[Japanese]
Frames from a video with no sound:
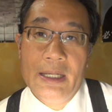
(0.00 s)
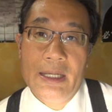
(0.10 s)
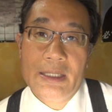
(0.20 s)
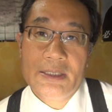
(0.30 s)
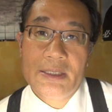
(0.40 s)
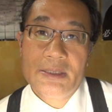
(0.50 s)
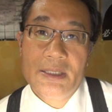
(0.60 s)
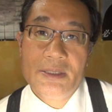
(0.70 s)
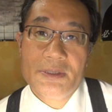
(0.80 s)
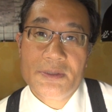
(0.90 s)
えー、北
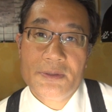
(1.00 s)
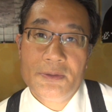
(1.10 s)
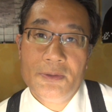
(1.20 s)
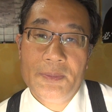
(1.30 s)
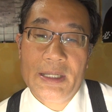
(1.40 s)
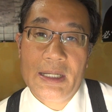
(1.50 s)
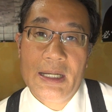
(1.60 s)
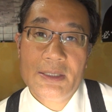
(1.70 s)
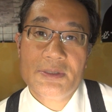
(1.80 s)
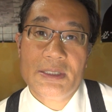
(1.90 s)
千住方面
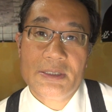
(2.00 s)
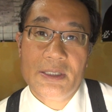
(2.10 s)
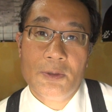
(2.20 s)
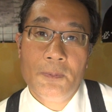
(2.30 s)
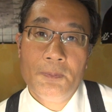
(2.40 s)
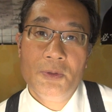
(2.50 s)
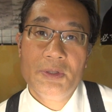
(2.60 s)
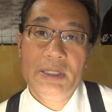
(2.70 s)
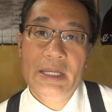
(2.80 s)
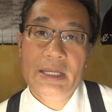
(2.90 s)
発ですね六
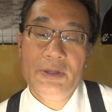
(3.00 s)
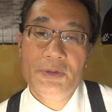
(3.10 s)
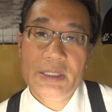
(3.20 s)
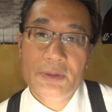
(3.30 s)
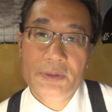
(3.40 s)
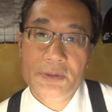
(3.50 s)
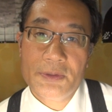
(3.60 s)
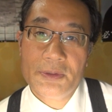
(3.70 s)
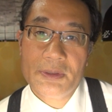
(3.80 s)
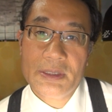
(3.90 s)
本木へ行きとい
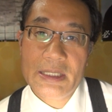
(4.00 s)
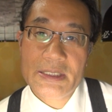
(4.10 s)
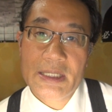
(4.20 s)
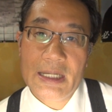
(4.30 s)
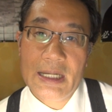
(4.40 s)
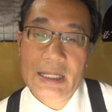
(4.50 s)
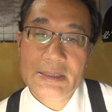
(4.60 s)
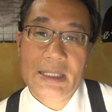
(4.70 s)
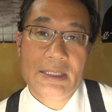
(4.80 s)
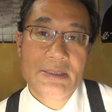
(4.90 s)
う電車が
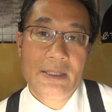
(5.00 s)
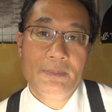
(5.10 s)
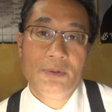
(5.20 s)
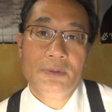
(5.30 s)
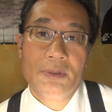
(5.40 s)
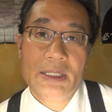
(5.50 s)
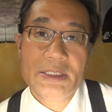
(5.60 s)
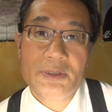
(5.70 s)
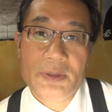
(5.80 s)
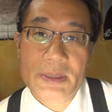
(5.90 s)
朝3本ほど
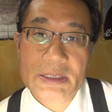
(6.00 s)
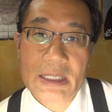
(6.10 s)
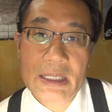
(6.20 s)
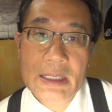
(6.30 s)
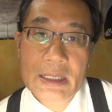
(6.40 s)
走っておりました